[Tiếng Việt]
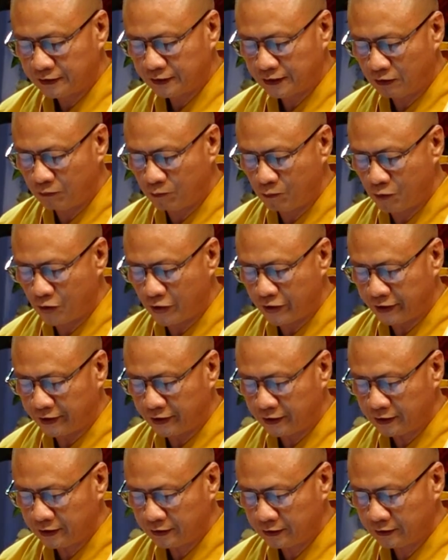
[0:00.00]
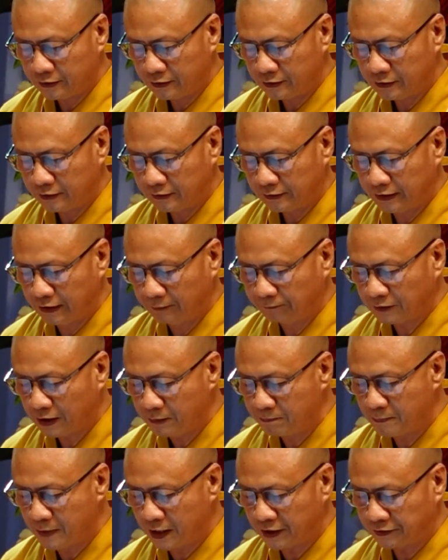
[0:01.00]
Trong buổi tiếp
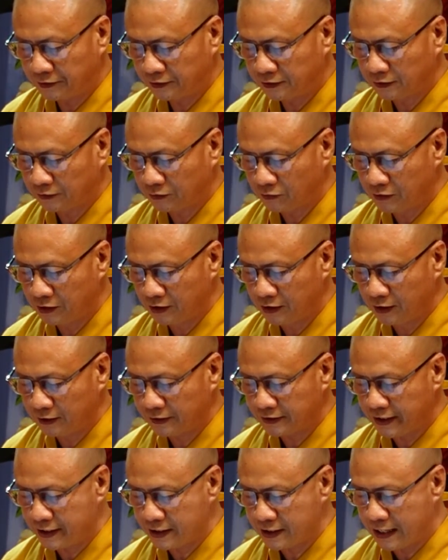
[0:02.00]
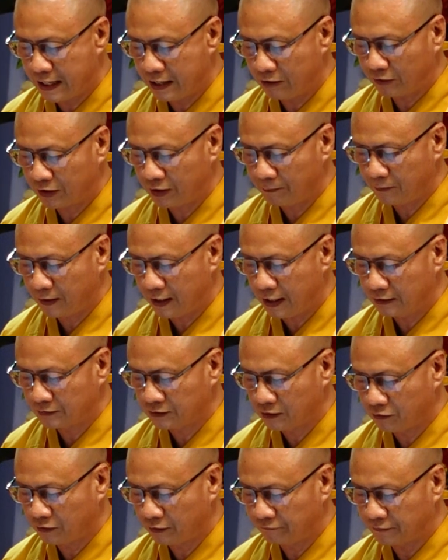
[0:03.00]
thân mật, Chư Tôn Đức lãnh đạo cấp cao
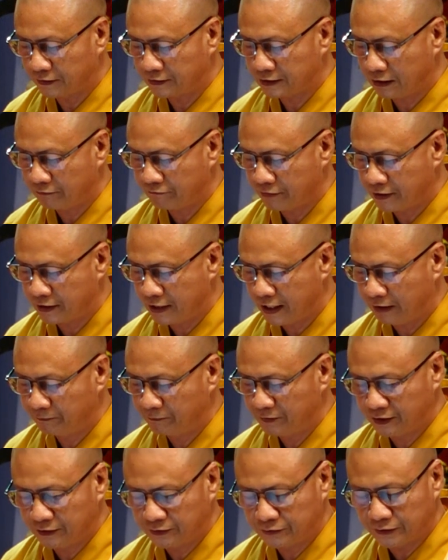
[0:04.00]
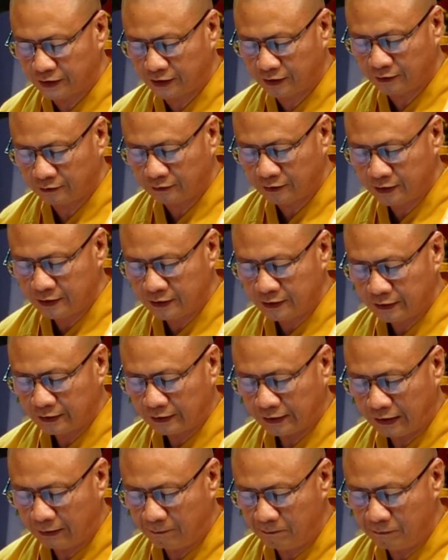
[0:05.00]
Giáo hội Phật giáo Việt Nam nhân chuyến
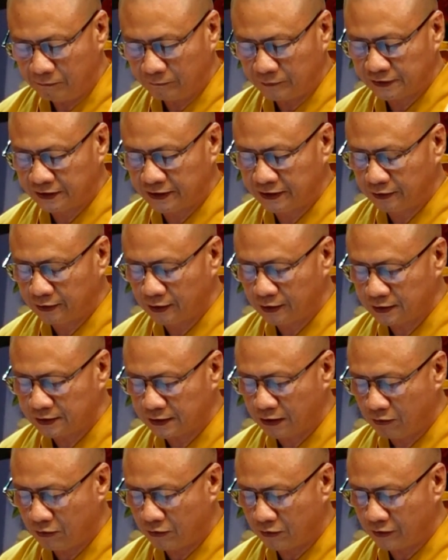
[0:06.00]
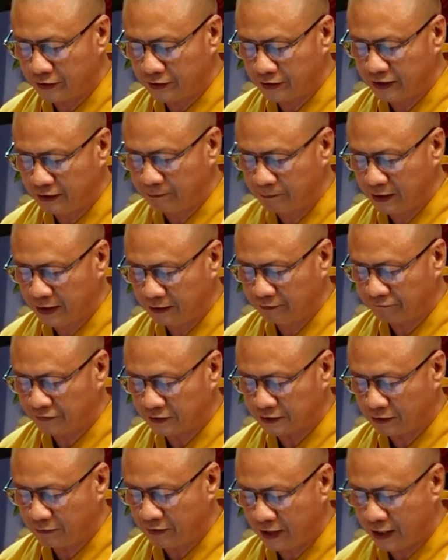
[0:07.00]
thăm chính thức Giáo hội Liên minh
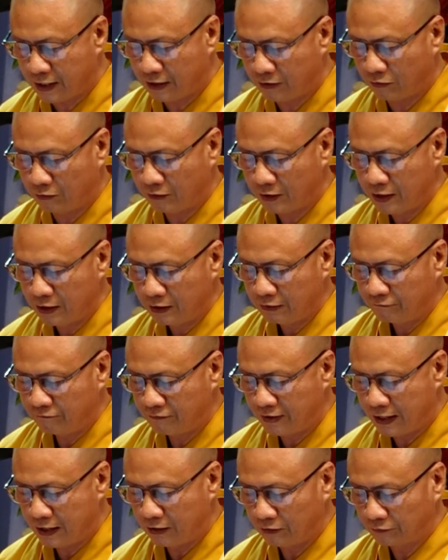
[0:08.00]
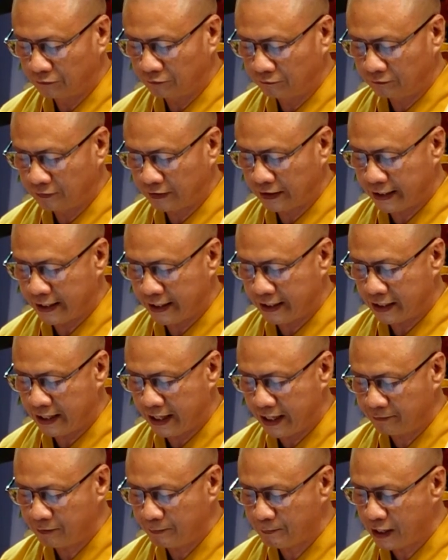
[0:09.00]
Phật giáo Lào vào ngày
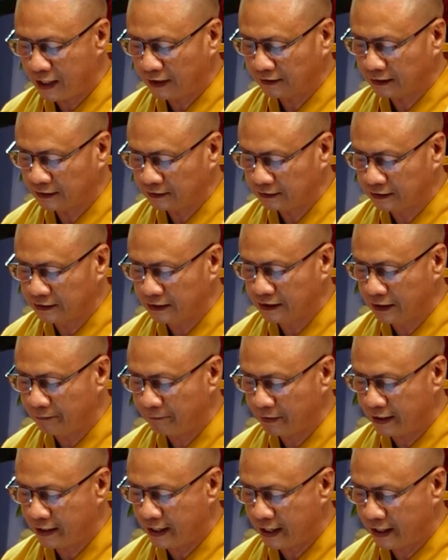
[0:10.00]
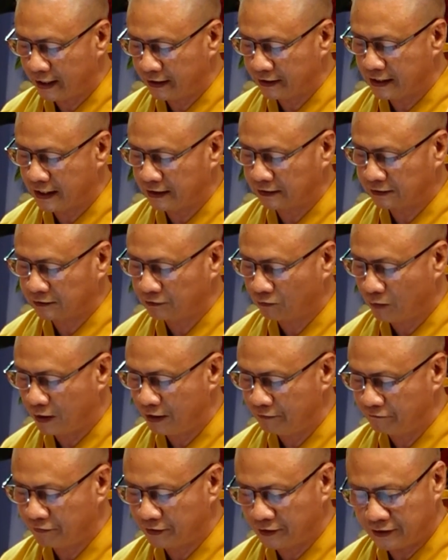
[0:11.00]
23 tháng 9 năm 22, Đại sứ
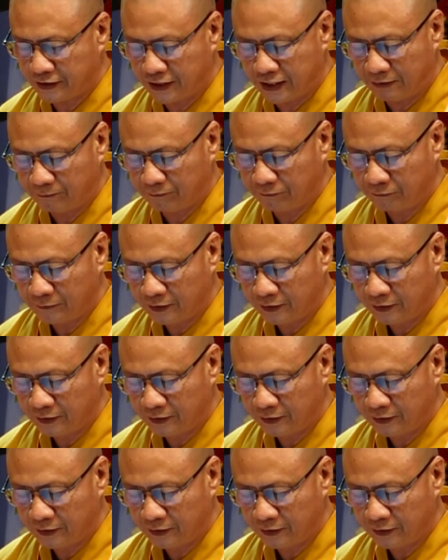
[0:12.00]
quán Việt Nam